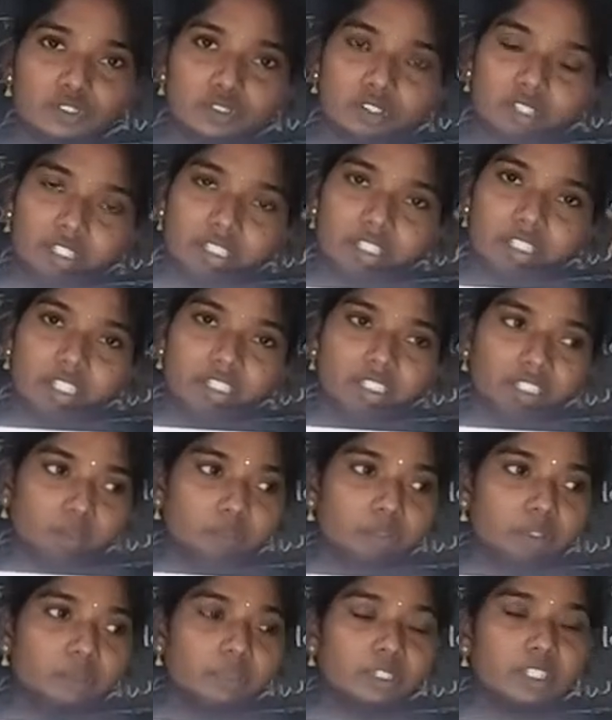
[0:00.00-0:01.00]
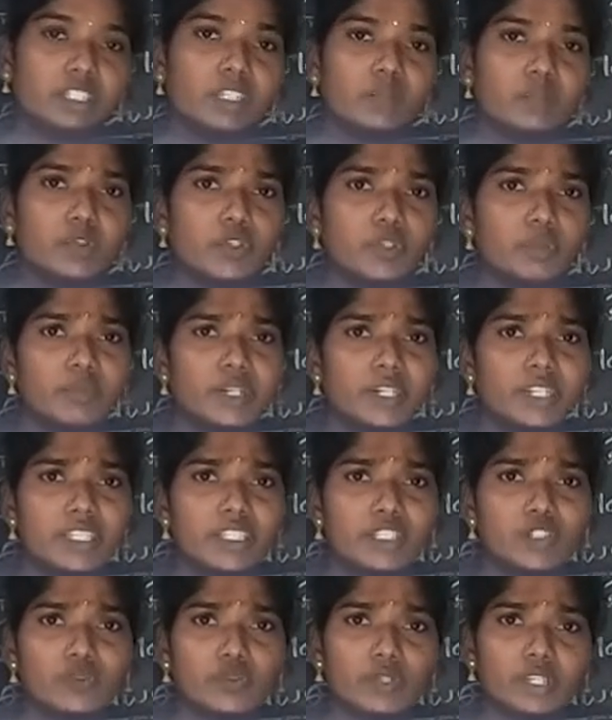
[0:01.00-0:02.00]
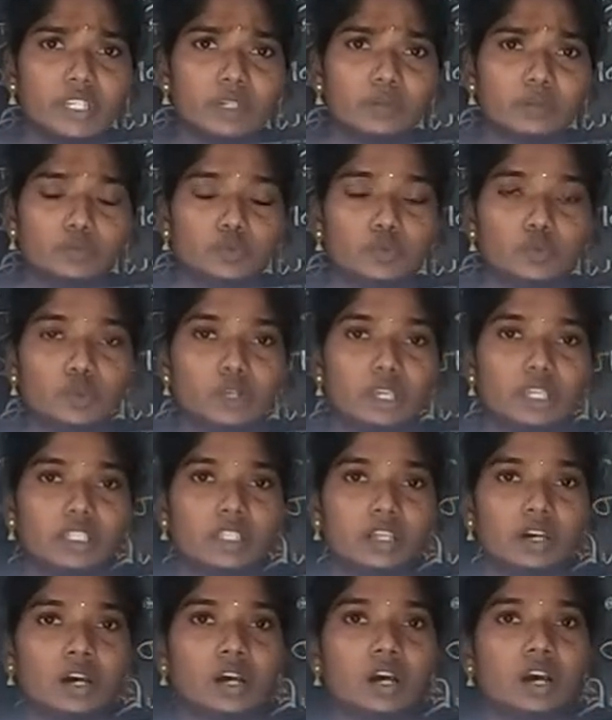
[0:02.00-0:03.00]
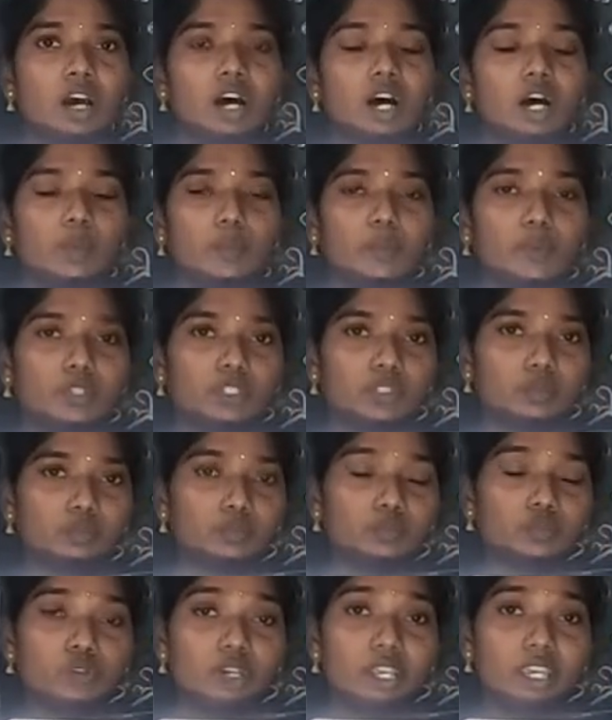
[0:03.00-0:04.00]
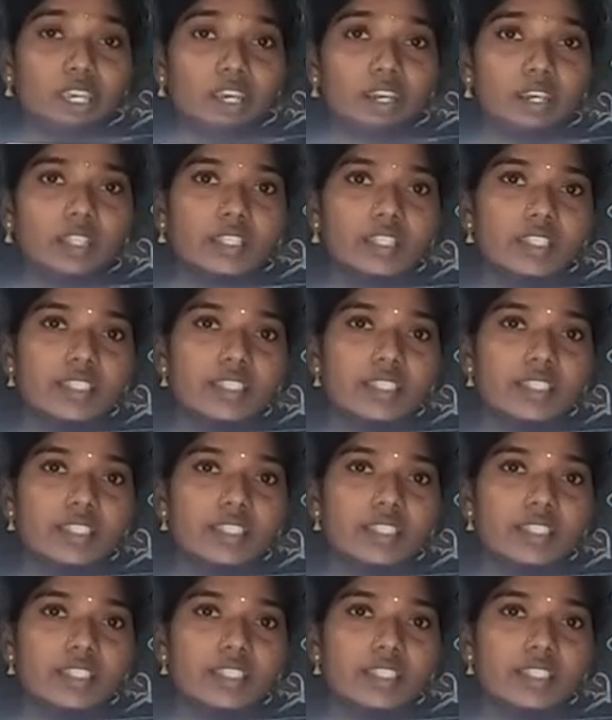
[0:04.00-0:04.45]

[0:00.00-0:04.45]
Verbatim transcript: சொல்கிறது எது அப்படின்னு பார்த்திங்கன்னா நம்மளுடைய மனிதனுடைய மூளை தான் அப்போ அந்த மூளையானது